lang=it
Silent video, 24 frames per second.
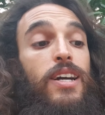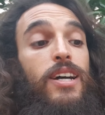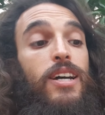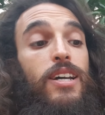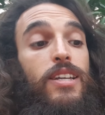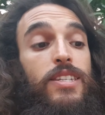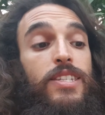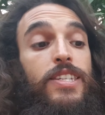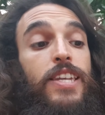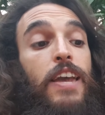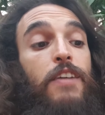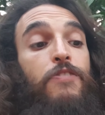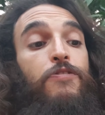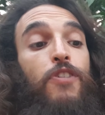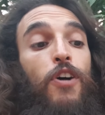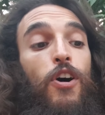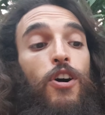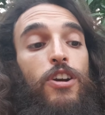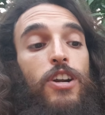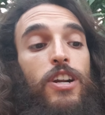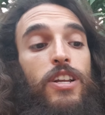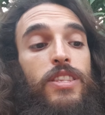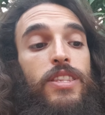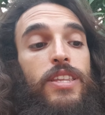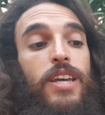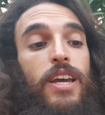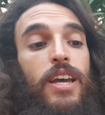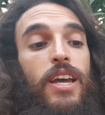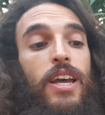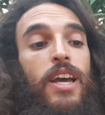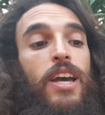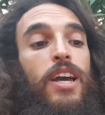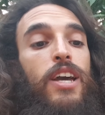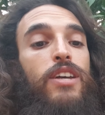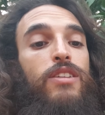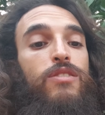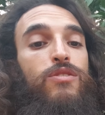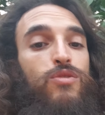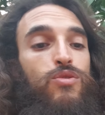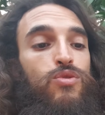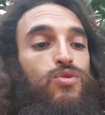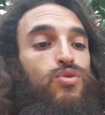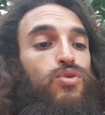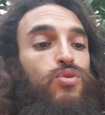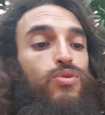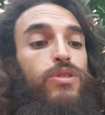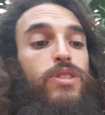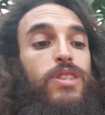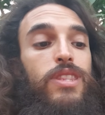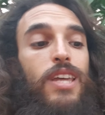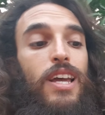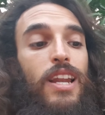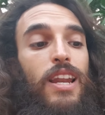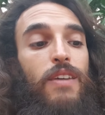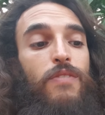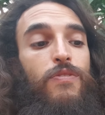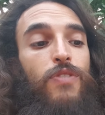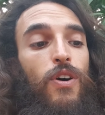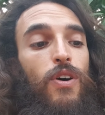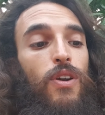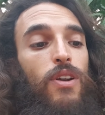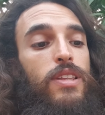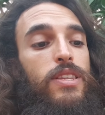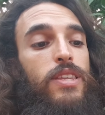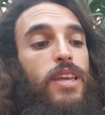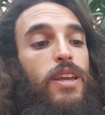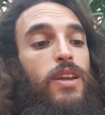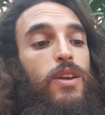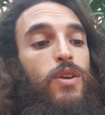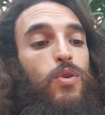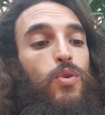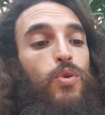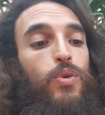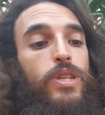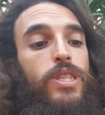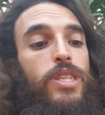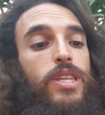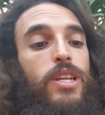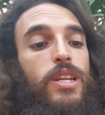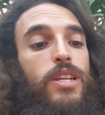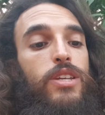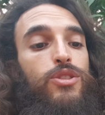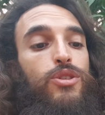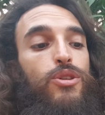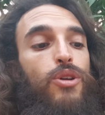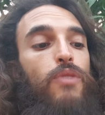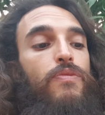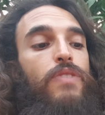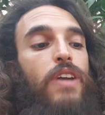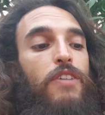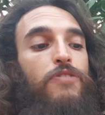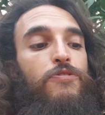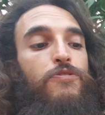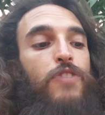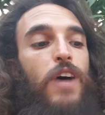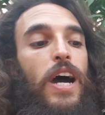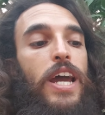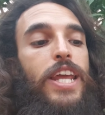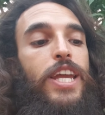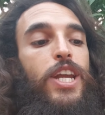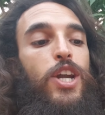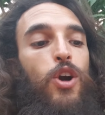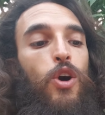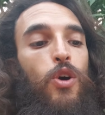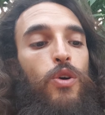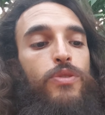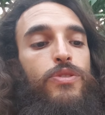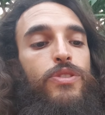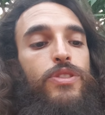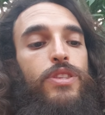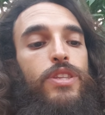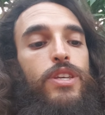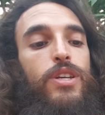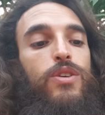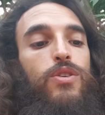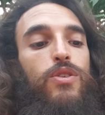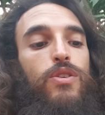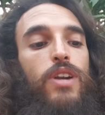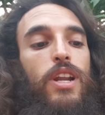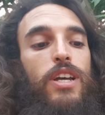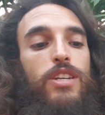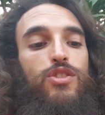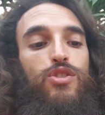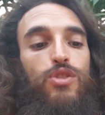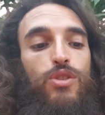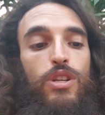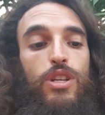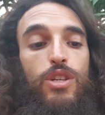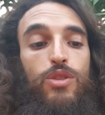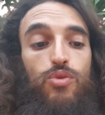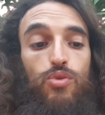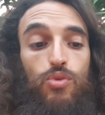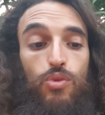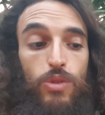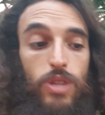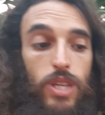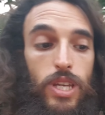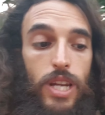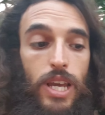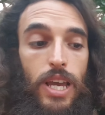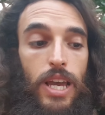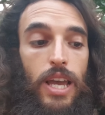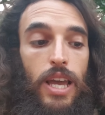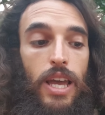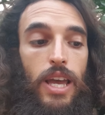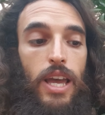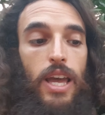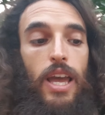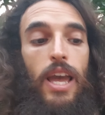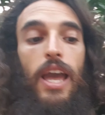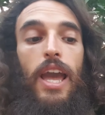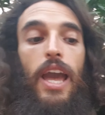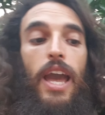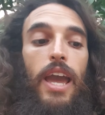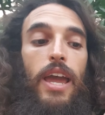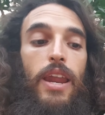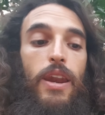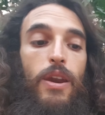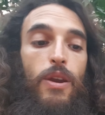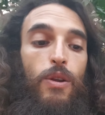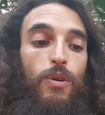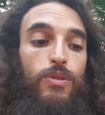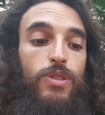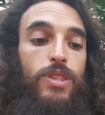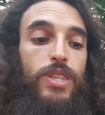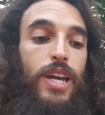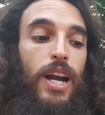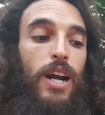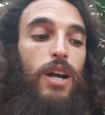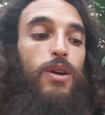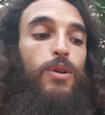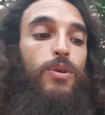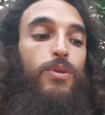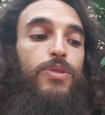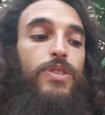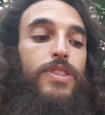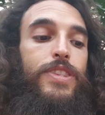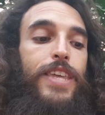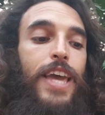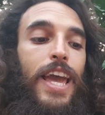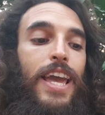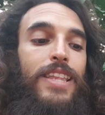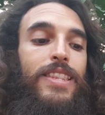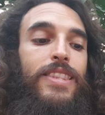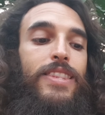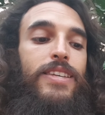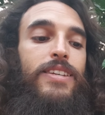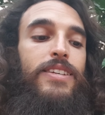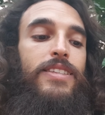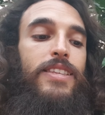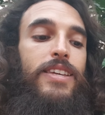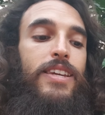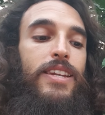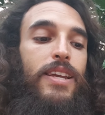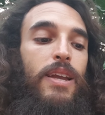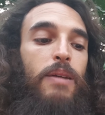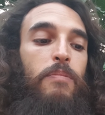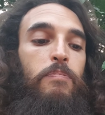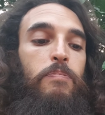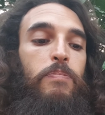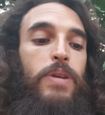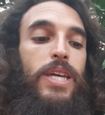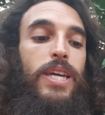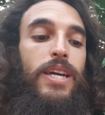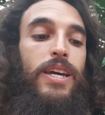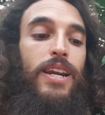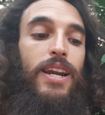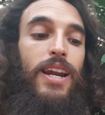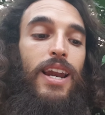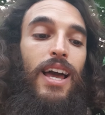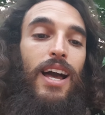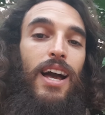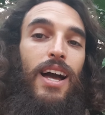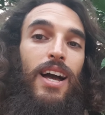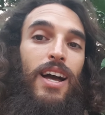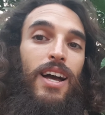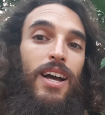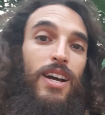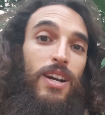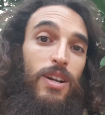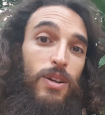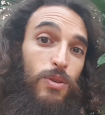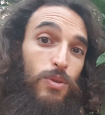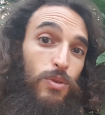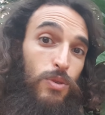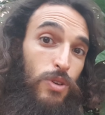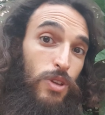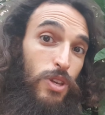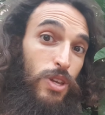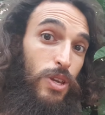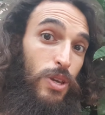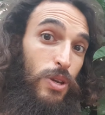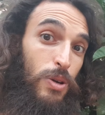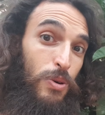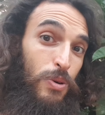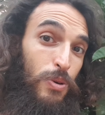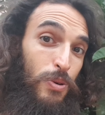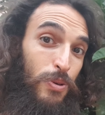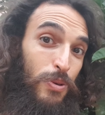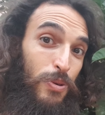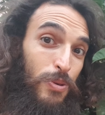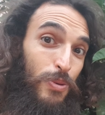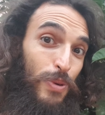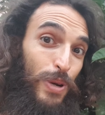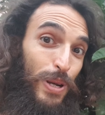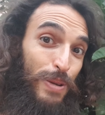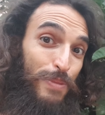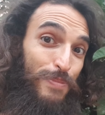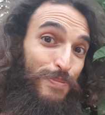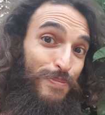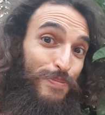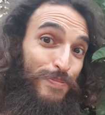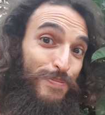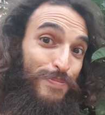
Sei forte tutte le volte in cui ti ritrovi a fare i conti con la solitudine e non ti accontenti di riempirla con chiunque.